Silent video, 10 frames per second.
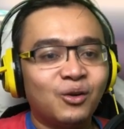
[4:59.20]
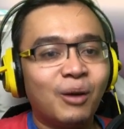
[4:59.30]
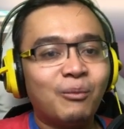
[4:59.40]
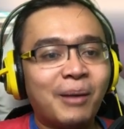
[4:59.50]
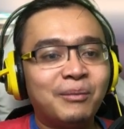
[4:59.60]

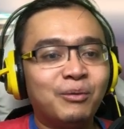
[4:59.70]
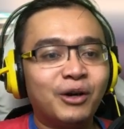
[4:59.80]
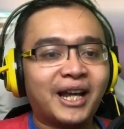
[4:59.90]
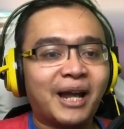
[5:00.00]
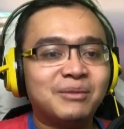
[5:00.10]
Gua mau ambil
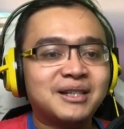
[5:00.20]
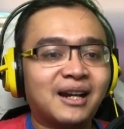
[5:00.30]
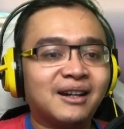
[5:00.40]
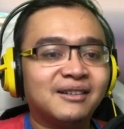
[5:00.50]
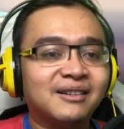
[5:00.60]
boneka yang
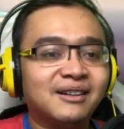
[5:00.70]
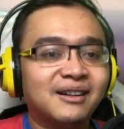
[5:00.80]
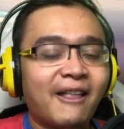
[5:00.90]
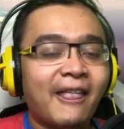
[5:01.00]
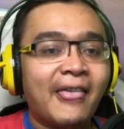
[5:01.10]
besar
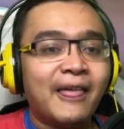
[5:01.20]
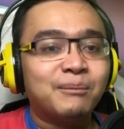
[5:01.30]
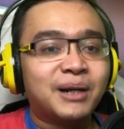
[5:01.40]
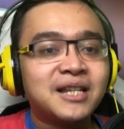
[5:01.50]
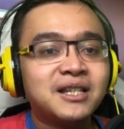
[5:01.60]

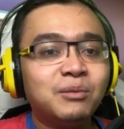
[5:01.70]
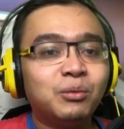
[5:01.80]
berhasil